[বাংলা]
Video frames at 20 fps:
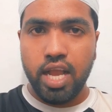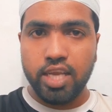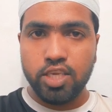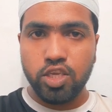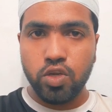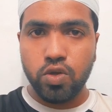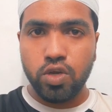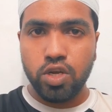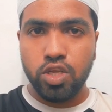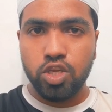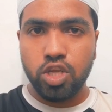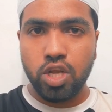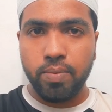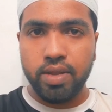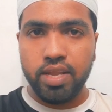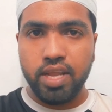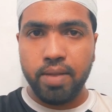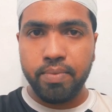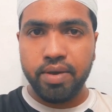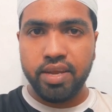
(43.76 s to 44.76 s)
আশা করি
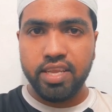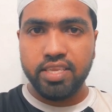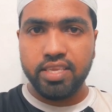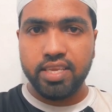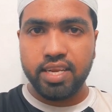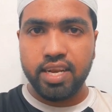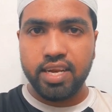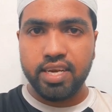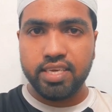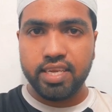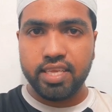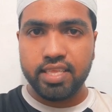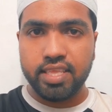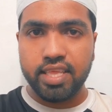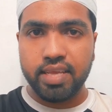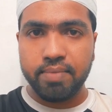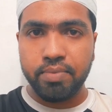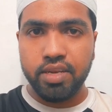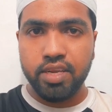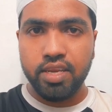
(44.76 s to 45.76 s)
সবাই আমার এই চ্যানেলের সাথে
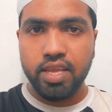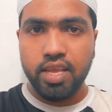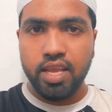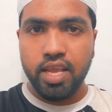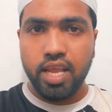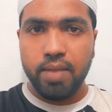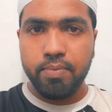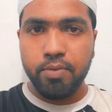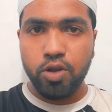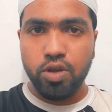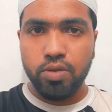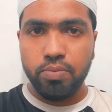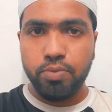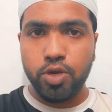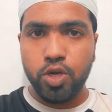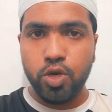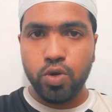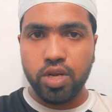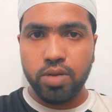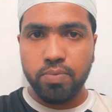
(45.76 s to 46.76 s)
থাকবেন এবং ওই
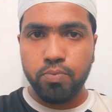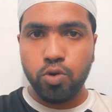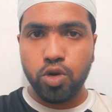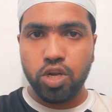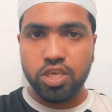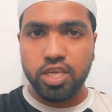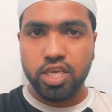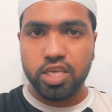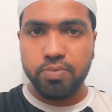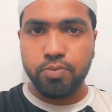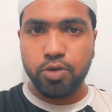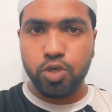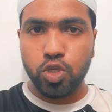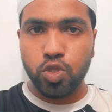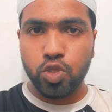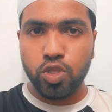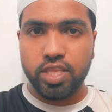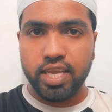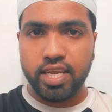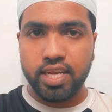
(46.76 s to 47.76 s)
ভিডিওটা পুরো শেষ
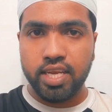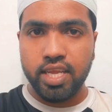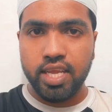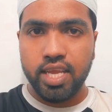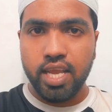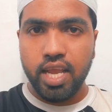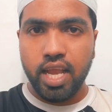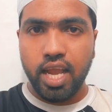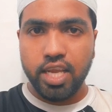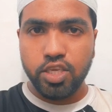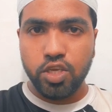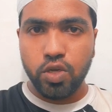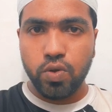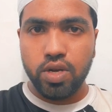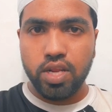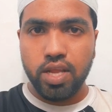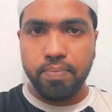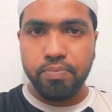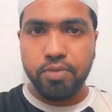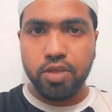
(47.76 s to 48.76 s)
পর্যন্ত দেখলে আশা
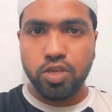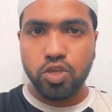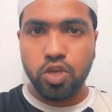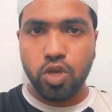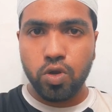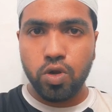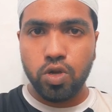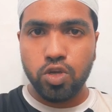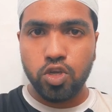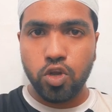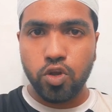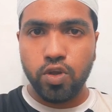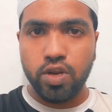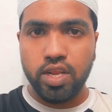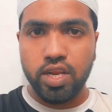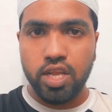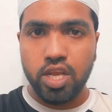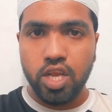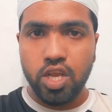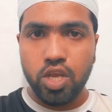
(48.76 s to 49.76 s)
করি আপনারা সকল
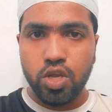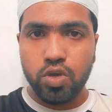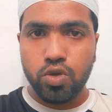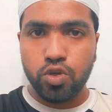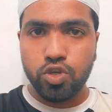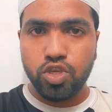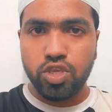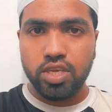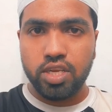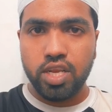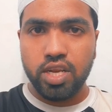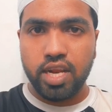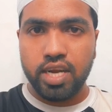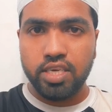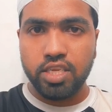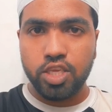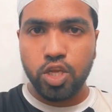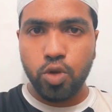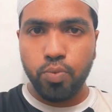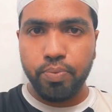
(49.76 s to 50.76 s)
সকলের কোশ্চেনের
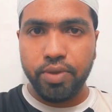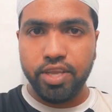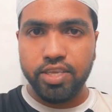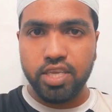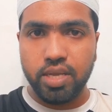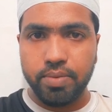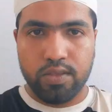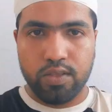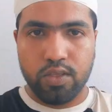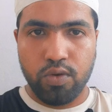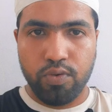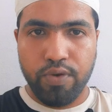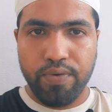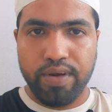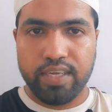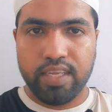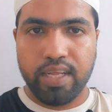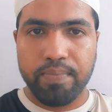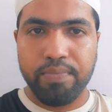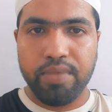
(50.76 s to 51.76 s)
আনসারও পেয়ে যাবেন তো
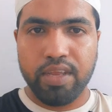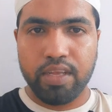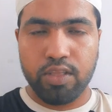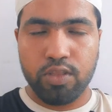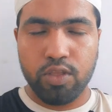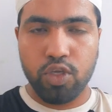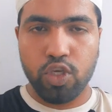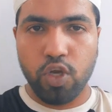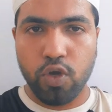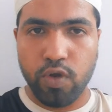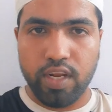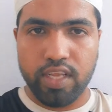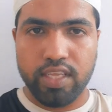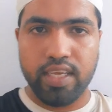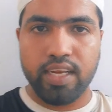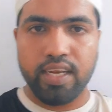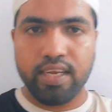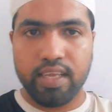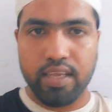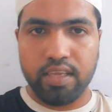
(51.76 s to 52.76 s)
বিভার্স আপনারা কিন্তু সকলে
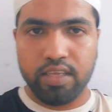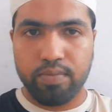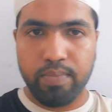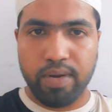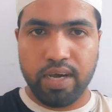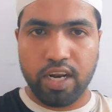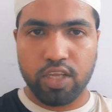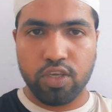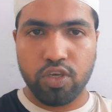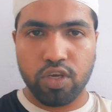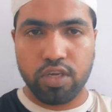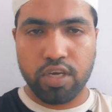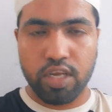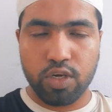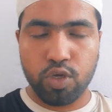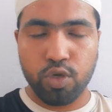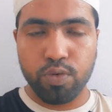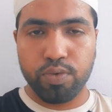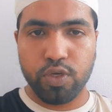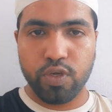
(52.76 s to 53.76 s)
জানেন কি ভারত সরকার
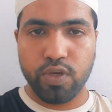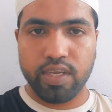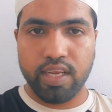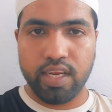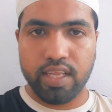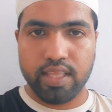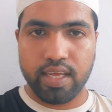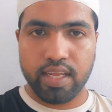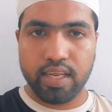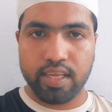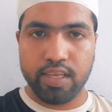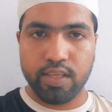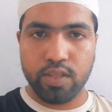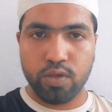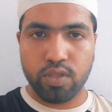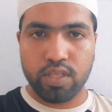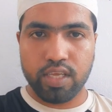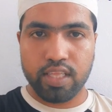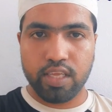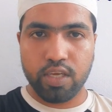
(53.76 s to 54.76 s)
খুব শিগগিরই তারা
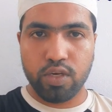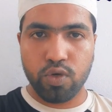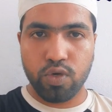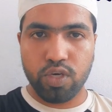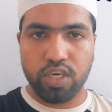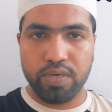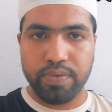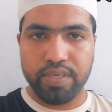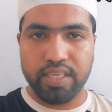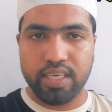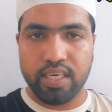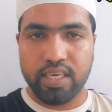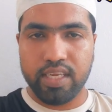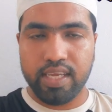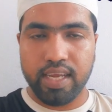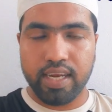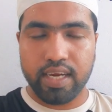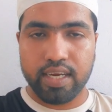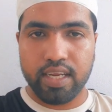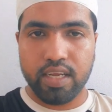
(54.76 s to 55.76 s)
কিন্তু তাদের ট্যুরিস্ট ভিজা
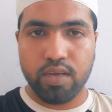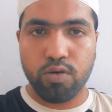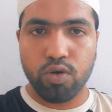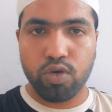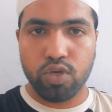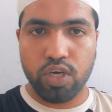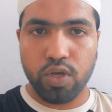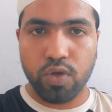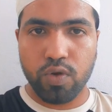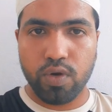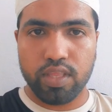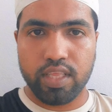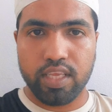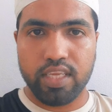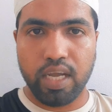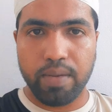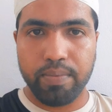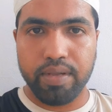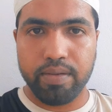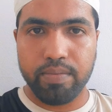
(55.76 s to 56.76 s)
নিয়ে একটা ঘোষণা করতে
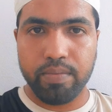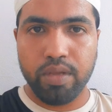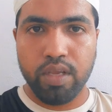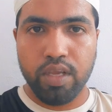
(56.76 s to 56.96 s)
যাবে